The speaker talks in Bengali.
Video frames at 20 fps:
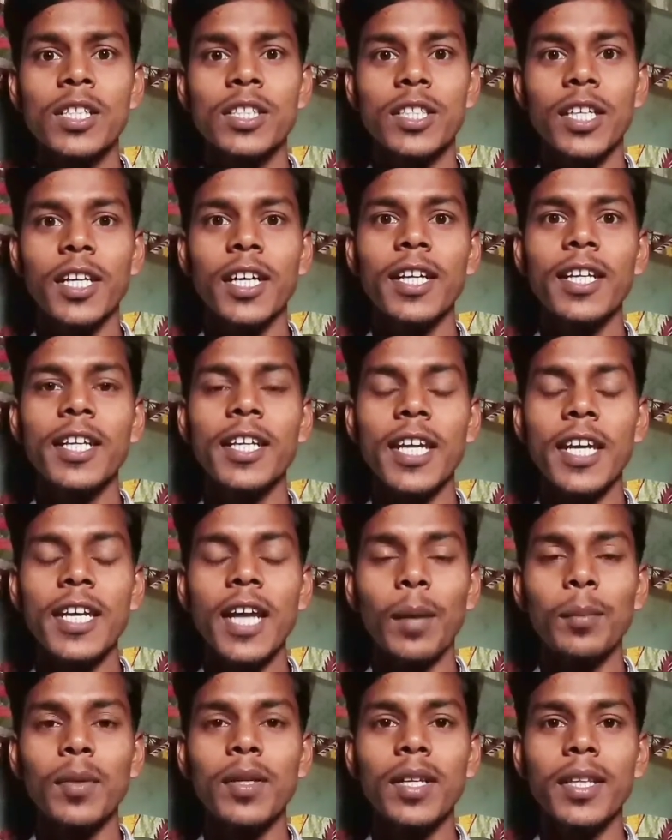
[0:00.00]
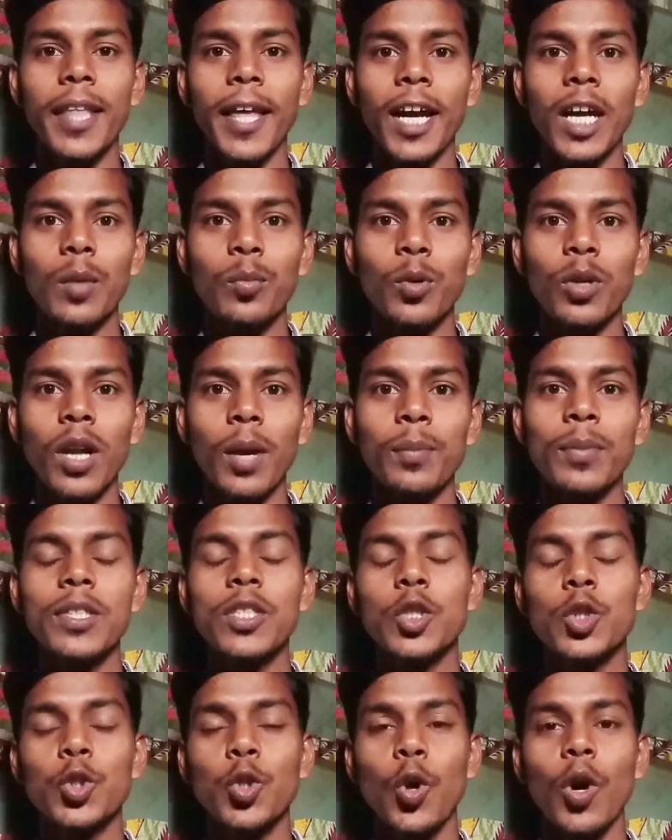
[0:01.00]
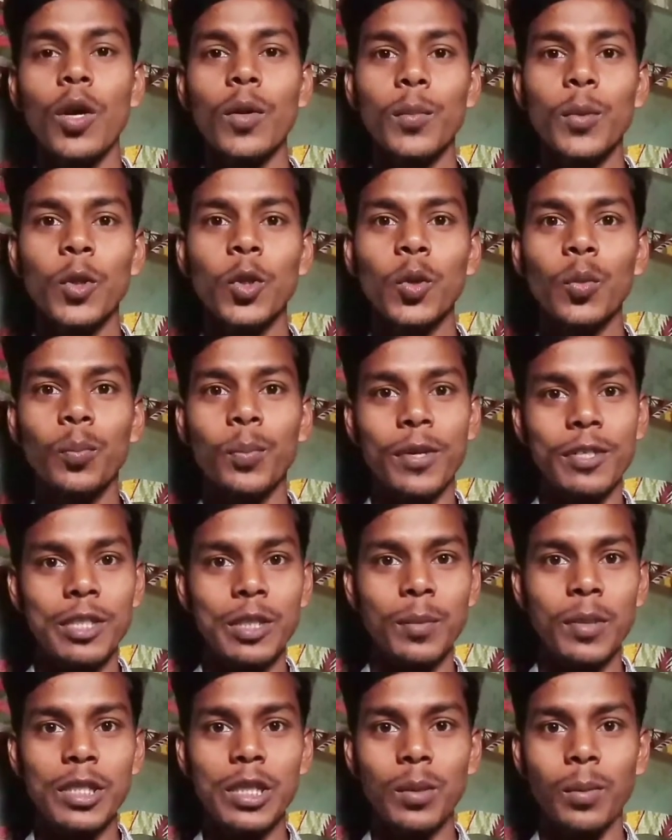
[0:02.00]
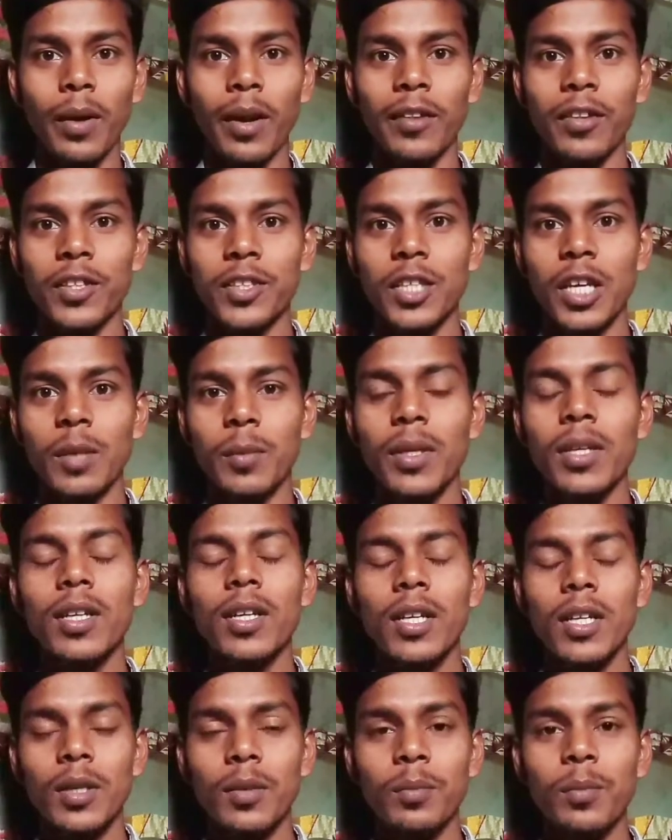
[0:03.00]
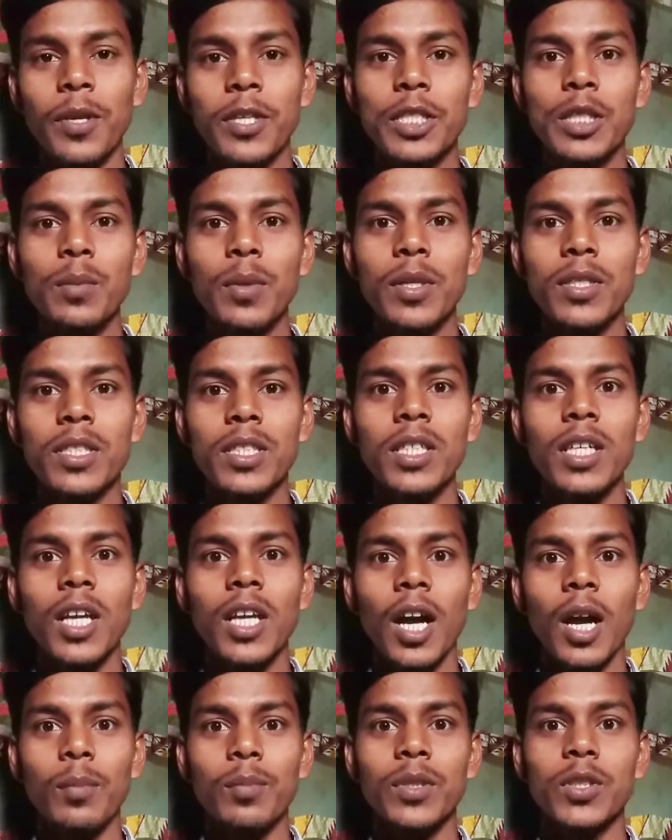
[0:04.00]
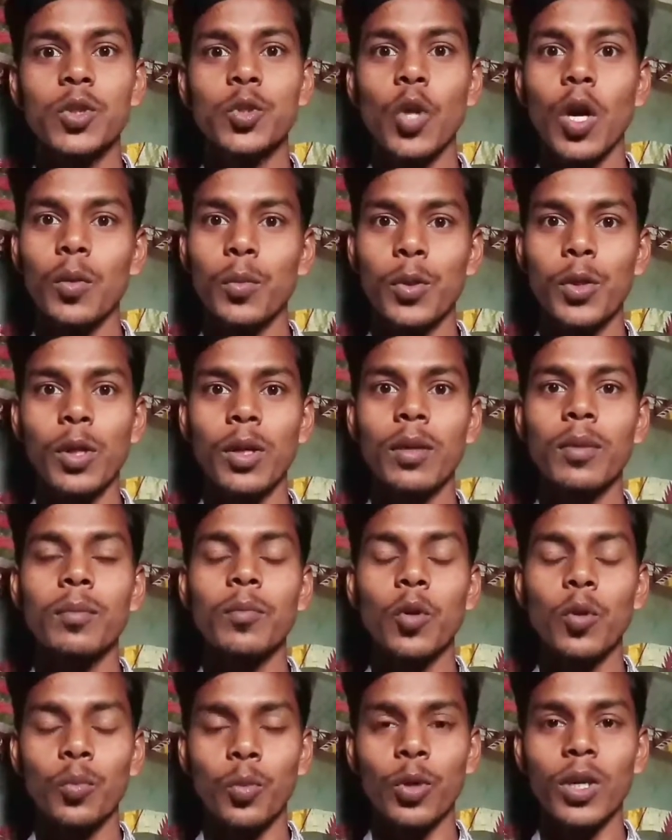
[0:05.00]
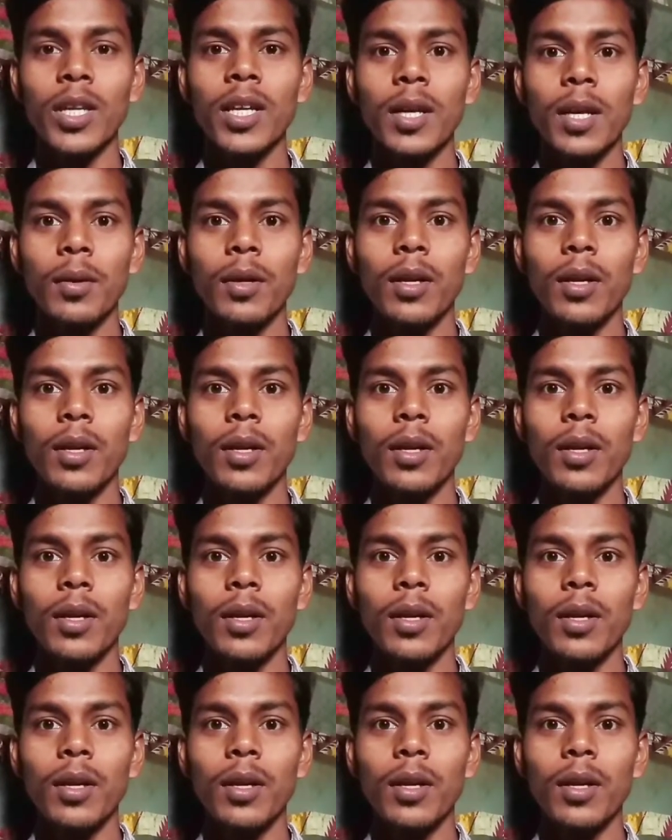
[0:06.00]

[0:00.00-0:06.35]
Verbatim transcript: যেখানে এই আপডেটটি দেখার পর আপনি শর্ট ভিডিও বেশি বেশি বানাতে চাইবেন বেশি বেশি আপনি শর্ট ভিডিওর উপরে